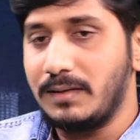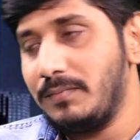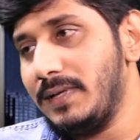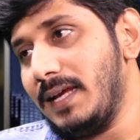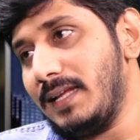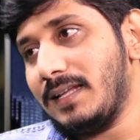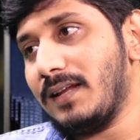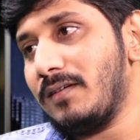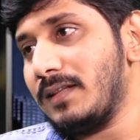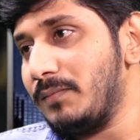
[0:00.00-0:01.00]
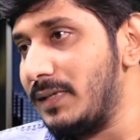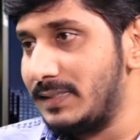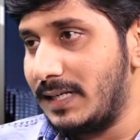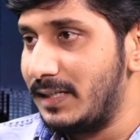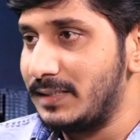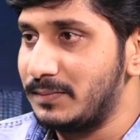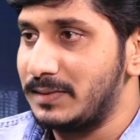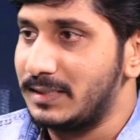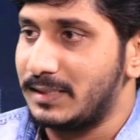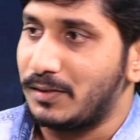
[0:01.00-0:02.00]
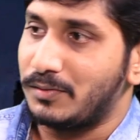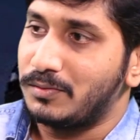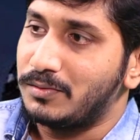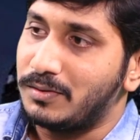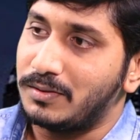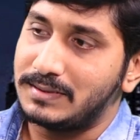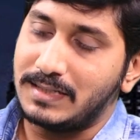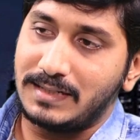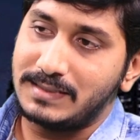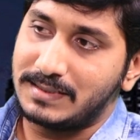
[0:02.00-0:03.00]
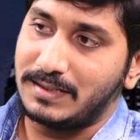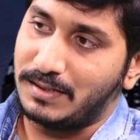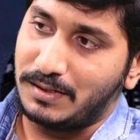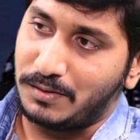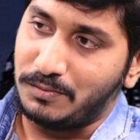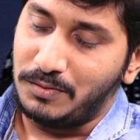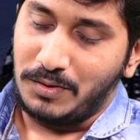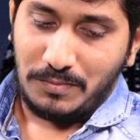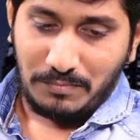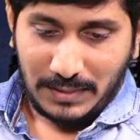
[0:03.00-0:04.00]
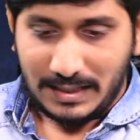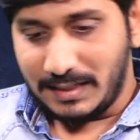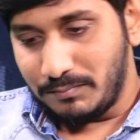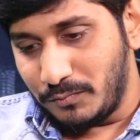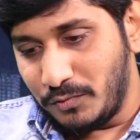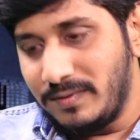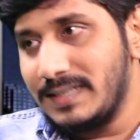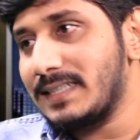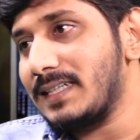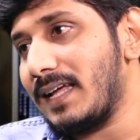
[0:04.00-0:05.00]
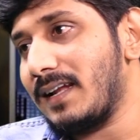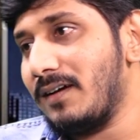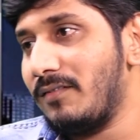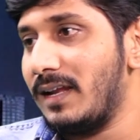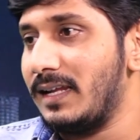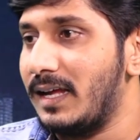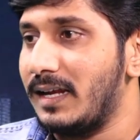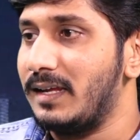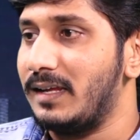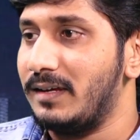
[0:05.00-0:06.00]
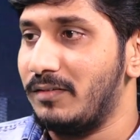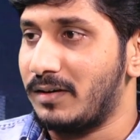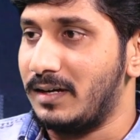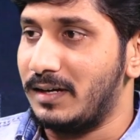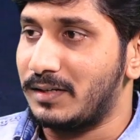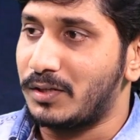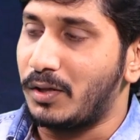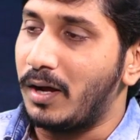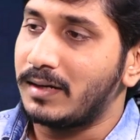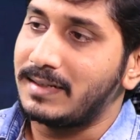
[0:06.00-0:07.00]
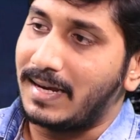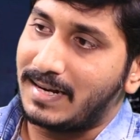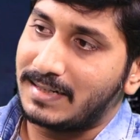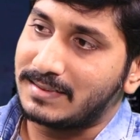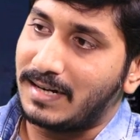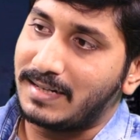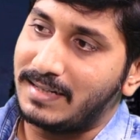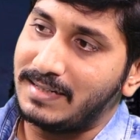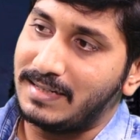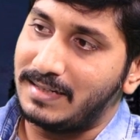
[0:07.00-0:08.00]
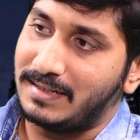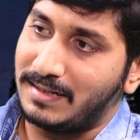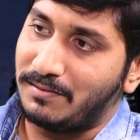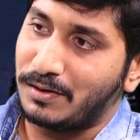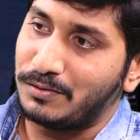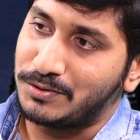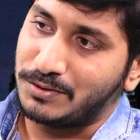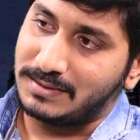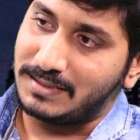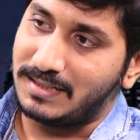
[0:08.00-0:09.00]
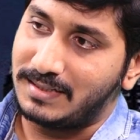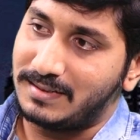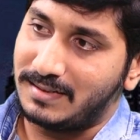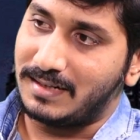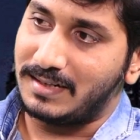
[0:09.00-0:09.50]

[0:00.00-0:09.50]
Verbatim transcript: మరి బిఏ అయిన తర్వాత మీరు జర్నలిజం చేశారు జర్నలిస్ట్గా వెళ్ళారు మళ్ళీ మూవీస్కి టర్న్ అవ్వాలి అనే ఒక థాట్ ఎక్కడ స్టార్ట్ అయింది ఎవరి నుంచి వచ్చింది అది